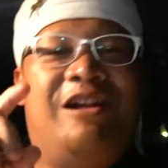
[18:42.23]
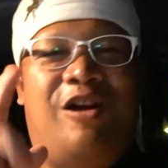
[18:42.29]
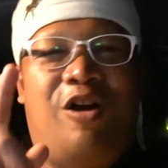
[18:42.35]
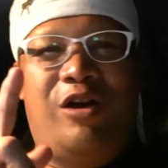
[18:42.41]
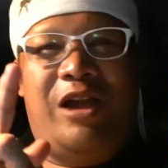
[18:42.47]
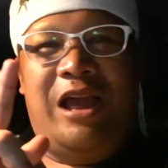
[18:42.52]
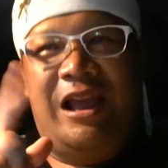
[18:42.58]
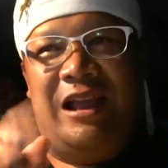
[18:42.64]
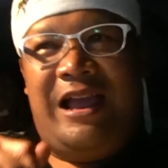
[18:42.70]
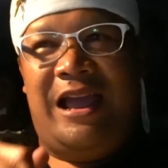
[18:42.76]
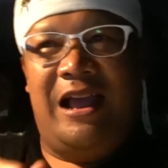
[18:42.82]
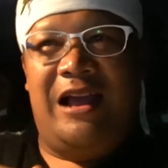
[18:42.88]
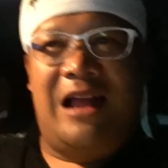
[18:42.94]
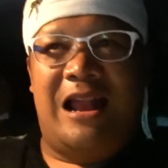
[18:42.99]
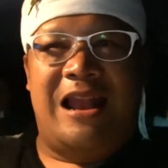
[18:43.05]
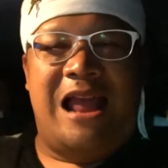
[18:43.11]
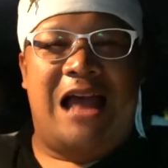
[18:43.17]
oke oke
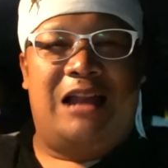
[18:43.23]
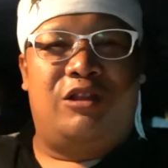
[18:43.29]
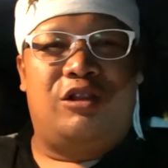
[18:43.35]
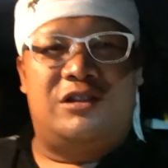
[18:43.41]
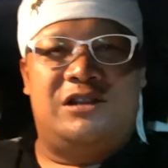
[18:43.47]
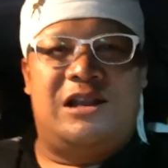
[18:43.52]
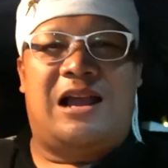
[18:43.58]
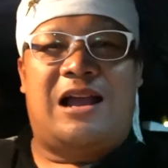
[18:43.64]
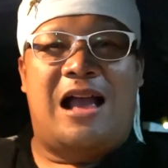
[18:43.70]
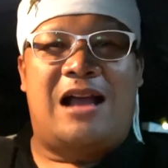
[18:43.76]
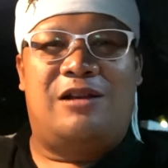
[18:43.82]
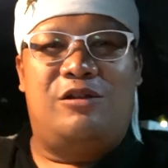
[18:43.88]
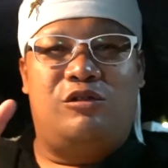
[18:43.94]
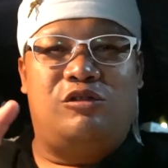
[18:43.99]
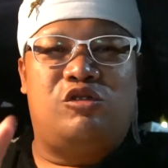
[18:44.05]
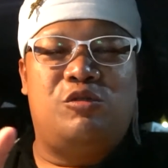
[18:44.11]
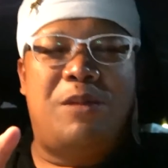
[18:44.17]
de antos ya Kang
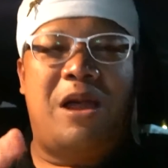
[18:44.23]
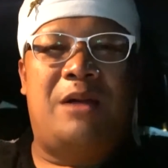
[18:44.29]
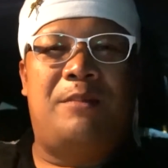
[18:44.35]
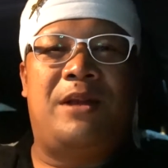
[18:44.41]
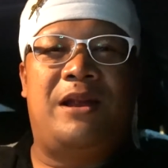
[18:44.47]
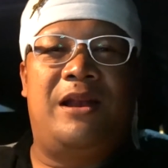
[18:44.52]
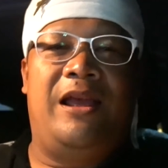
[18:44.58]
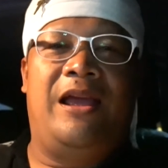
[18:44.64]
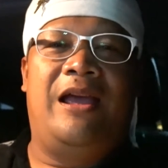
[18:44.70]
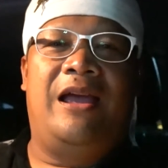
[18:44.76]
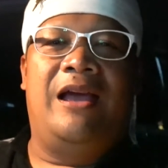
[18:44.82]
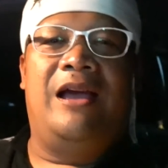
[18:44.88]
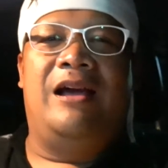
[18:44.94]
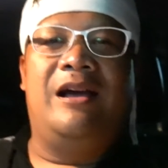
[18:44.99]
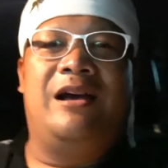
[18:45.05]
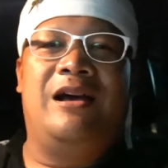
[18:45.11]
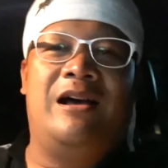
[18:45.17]
Dul Sumang bade
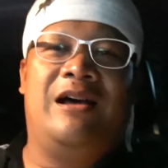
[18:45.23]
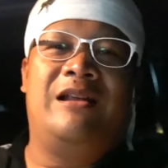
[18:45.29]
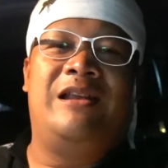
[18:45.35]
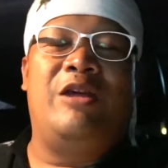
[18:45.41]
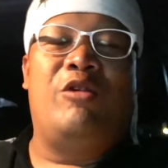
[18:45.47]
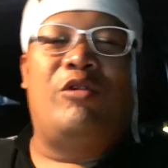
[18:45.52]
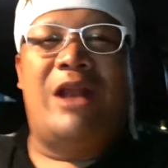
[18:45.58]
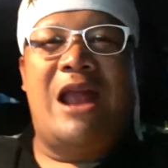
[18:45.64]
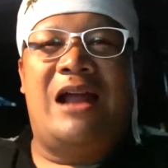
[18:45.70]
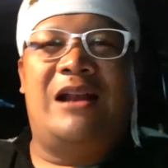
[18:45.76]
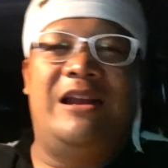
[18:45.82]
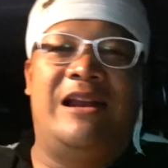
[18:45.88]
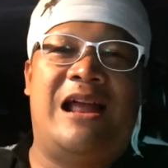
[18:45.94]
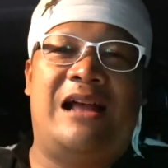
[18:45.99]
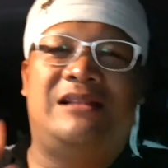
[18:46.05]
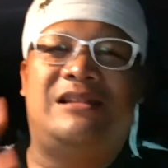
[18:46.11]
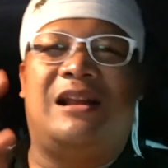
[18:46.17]
uh, diunang di
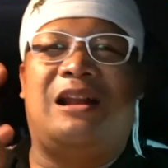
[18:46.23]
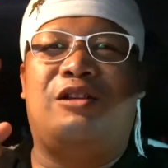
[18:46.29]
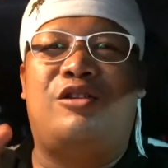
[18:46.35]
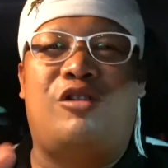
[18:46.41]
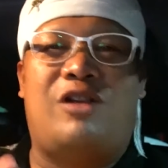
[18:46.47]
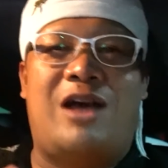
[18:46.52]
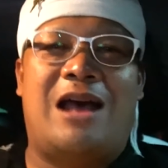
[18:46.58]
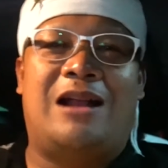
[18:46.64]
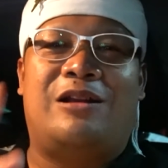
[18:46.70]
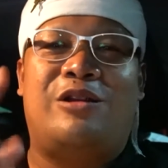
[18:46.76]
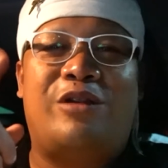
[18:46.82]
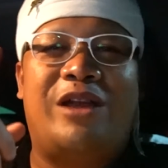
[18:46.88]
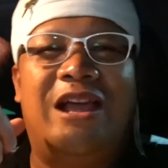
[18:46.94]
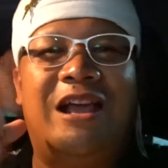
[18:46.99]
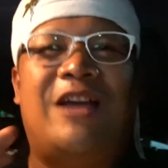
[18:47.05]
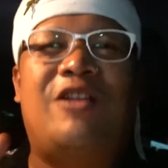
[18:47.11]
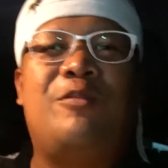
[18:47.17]
acara dokar
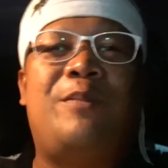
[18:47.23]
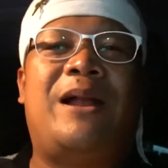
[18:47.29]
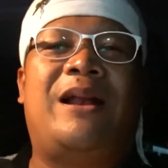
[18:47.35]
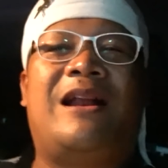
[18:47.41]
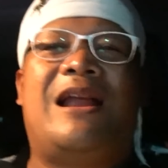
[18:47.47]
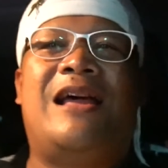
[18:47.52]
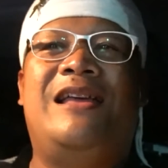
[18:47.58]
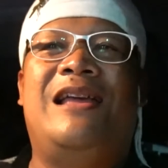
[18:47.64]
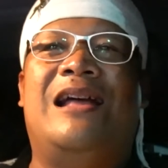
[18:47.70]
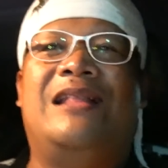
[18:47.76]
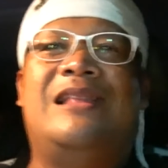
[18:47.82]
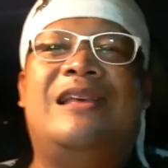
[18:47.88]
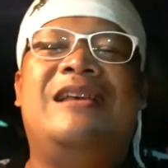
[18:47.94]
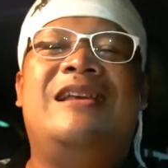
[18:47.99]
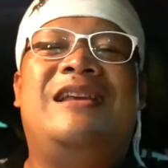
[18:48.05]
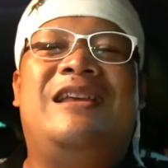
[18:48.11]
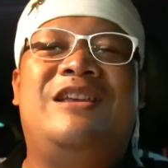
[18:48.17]
dongeng kehidupan rakyat
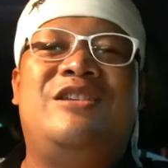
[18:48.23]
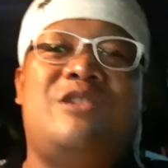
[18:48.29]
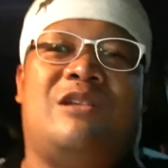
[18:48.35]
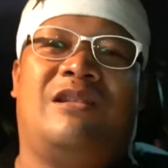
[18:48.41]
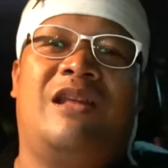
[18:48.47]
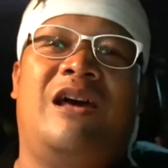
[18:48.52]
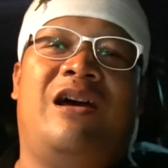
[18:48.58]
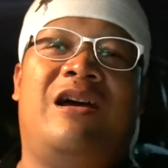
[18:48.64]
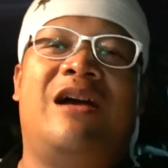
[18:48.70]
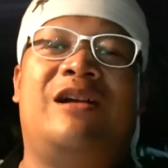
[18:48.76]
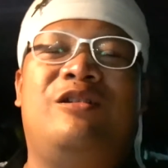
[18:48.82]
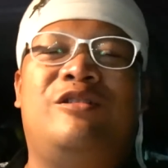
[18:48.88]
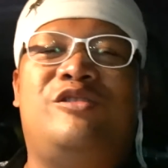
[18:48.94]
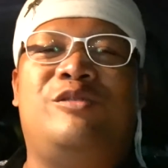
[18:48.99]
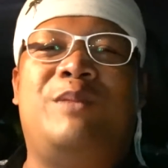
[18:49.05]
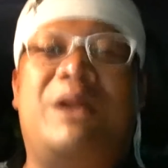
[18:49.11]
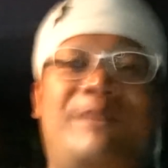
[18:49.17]
insyaallah Kang Dul
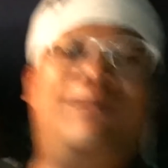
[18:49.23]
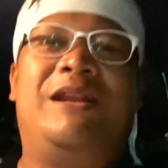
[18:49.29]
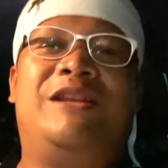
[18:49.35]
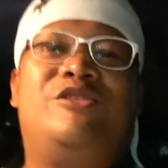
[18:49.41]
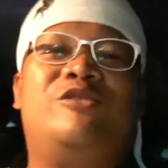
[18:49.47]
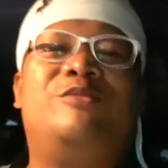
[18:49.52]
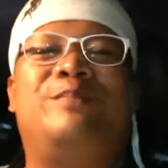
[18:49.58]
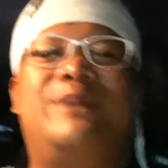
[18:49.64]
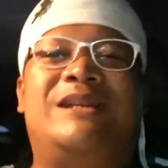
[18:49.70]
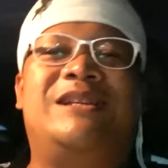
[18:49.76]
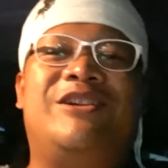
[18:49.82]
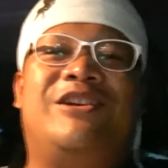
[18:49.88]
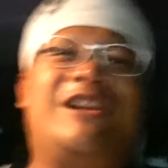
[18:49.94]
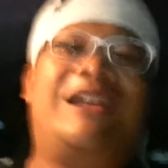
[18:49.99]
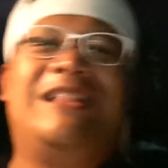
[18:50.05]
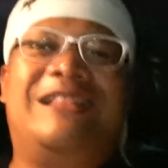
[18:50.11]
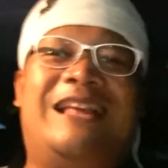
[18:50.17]
Sumang bade sumping
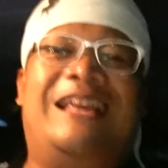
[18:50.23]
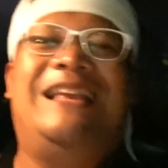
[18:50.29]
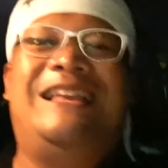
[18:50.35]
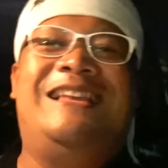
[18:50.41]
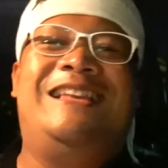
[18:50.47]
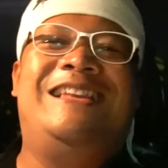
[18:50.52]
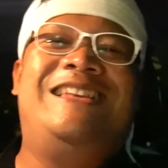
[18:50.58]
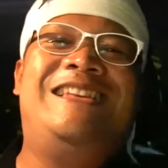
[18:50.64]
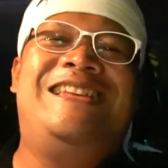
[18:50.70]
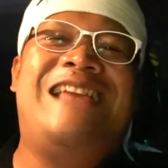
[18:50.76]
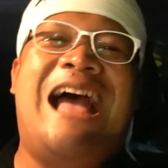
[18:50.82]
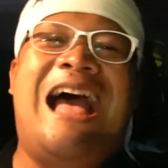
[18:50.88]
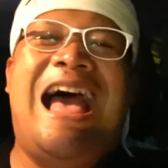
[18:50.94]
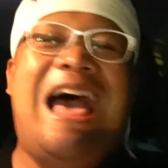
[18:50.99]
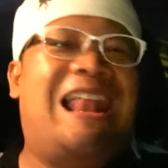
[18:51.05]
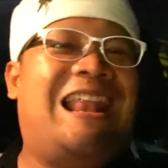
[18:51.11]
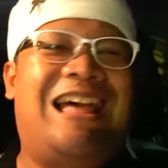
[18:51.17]
sahabat teh iya
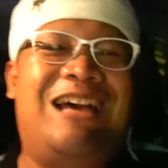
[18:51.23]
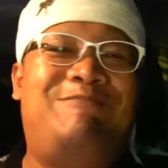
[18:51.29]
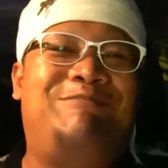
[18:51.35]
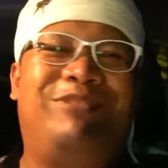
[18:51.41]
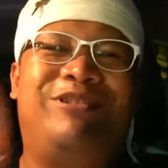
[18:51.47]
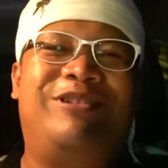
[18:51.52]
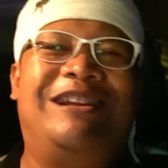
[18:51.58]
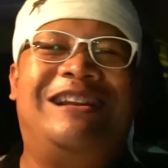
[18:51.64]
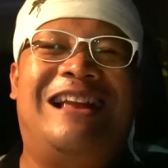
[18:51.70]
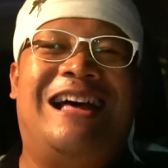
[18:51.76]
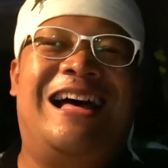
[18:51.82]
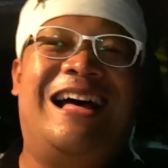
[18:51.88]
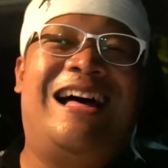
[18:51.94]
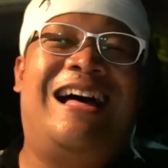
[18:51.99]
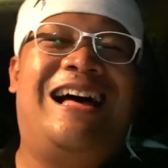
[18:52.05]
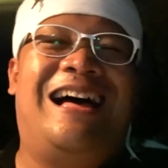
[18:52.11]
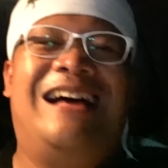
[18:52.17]

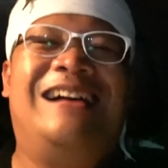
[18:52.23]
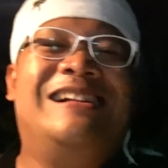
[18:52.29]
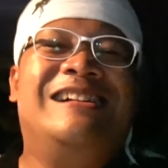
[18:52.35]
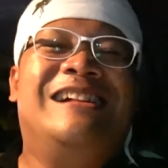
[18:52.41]
alhamdulillah